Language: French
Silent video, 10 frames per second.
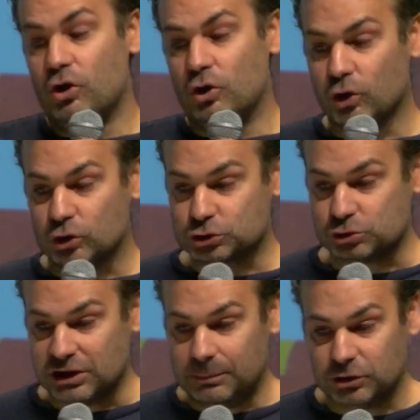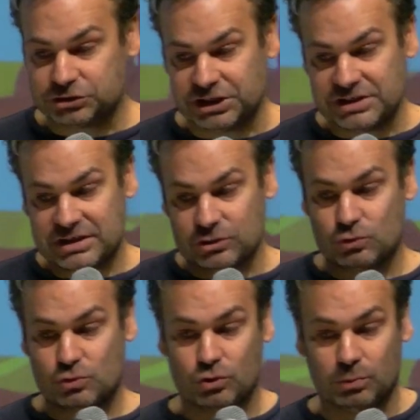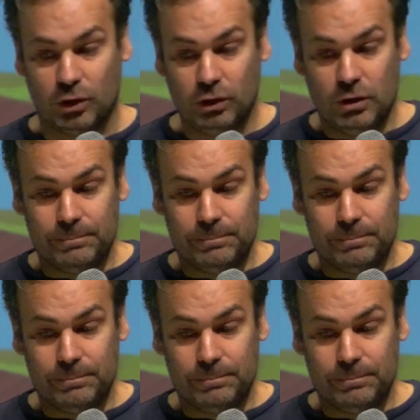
L'enjeu de la blockchain, c'est justement